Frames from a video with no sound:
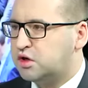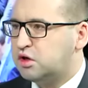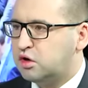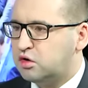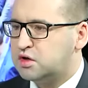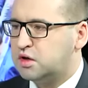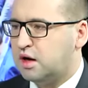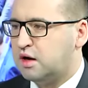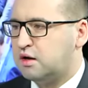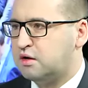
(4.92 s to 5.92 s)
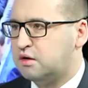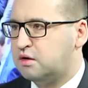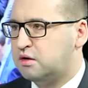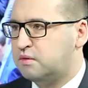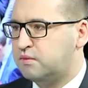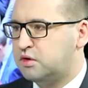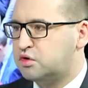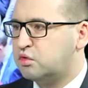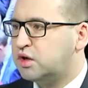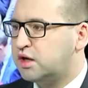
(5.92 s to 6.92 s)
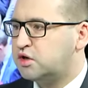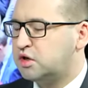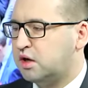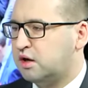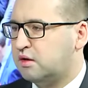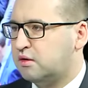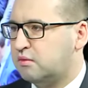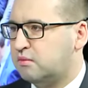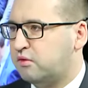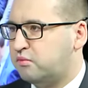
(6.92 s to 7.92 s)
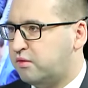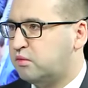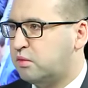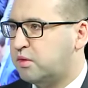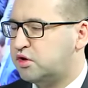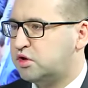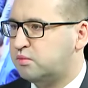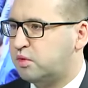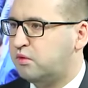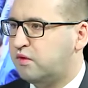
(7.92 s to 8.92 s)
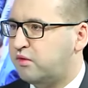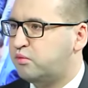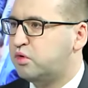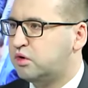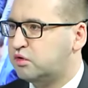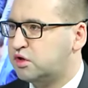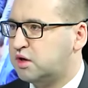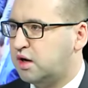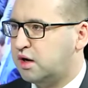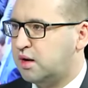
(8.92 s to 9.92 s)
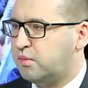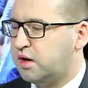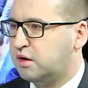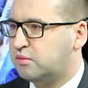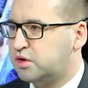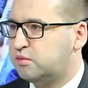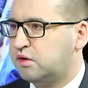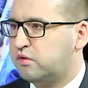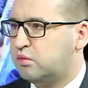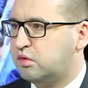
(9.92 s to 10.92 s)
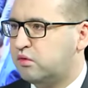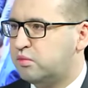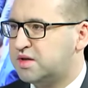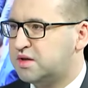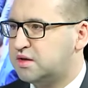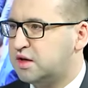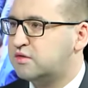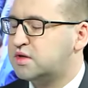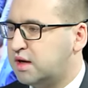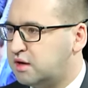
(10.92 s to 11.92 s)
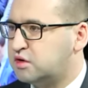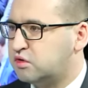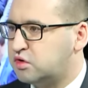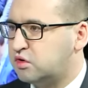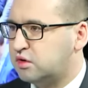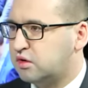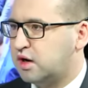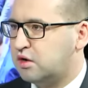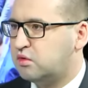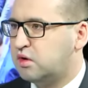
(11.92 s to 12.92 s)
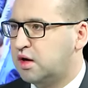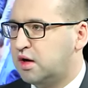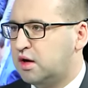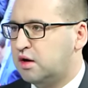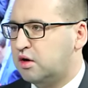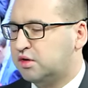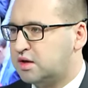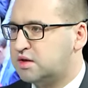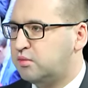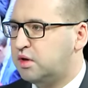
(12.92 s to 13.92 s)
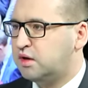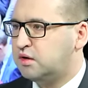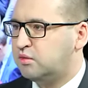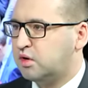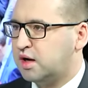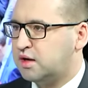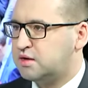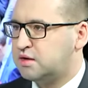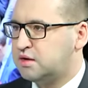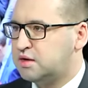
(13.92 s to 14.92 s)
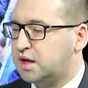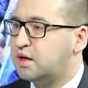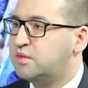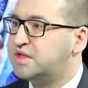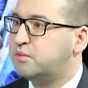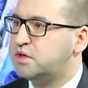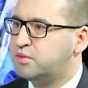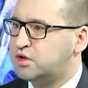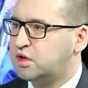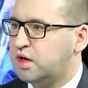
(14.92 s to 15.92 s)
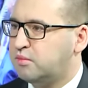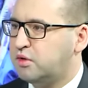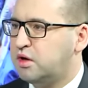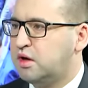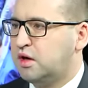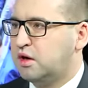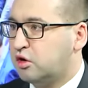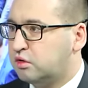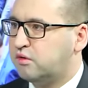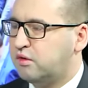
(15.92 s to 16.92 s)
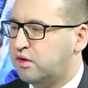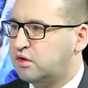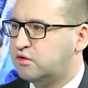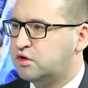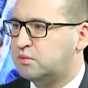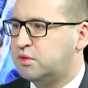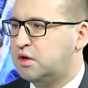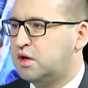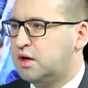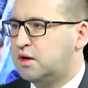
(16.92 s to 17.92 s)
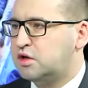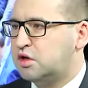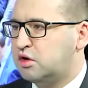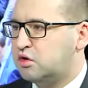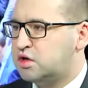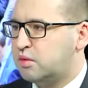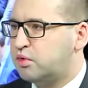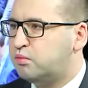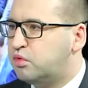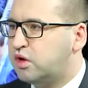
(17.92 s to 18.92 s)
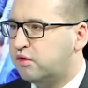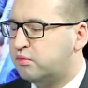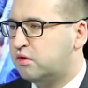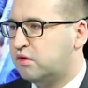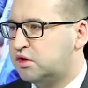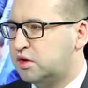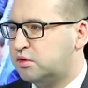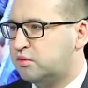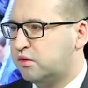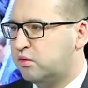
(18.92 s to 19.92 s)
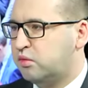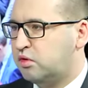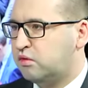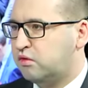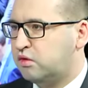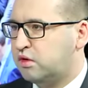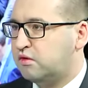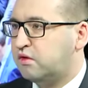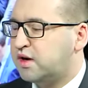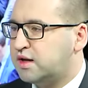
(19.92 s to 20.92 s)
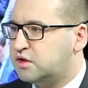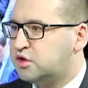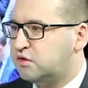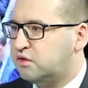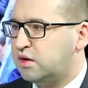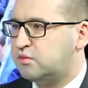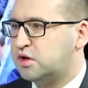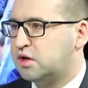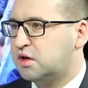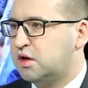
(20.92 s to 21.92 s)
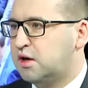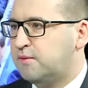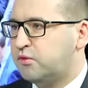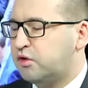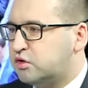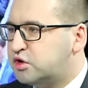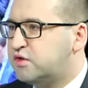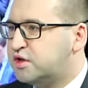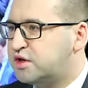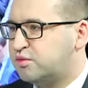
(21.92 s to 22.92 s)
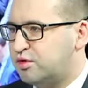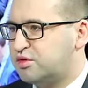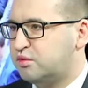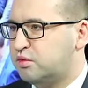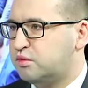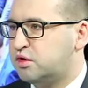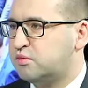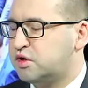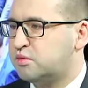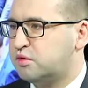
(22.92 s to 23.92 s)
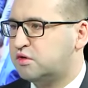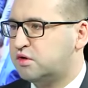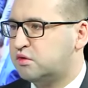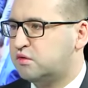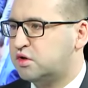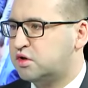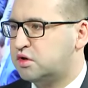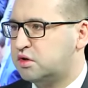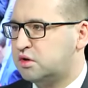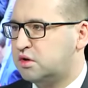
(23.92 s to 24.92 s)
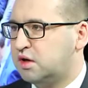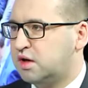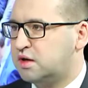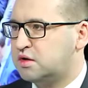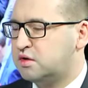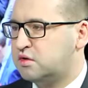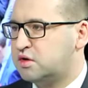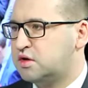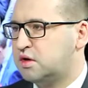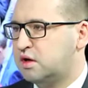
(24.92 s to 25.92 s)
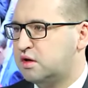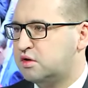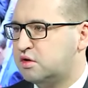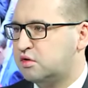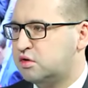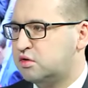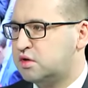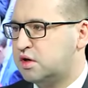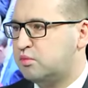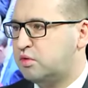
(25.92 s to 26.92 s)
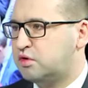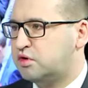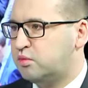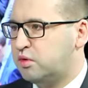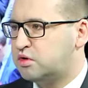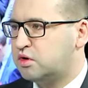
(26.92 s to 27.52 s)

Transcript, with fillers: Jeżeli Rosja skutecznie w pewnym momencie próbowała wpłynąć na kampanię, przebieg wyborów prezydenckich w Stanach Zjednoczonych, kraju o tak stabilnej demokracji i z takimi zabezpieczeniami kontrwywiadowczymi, jeżeli Rosja próbuje wpływać na przebieg wyborów y, we Francji czy w Niemczech, to w oczywisty sposób musimy się spodziewać również y, ingerencji rosyjskiej, jeśli chodzi o scenę polityczną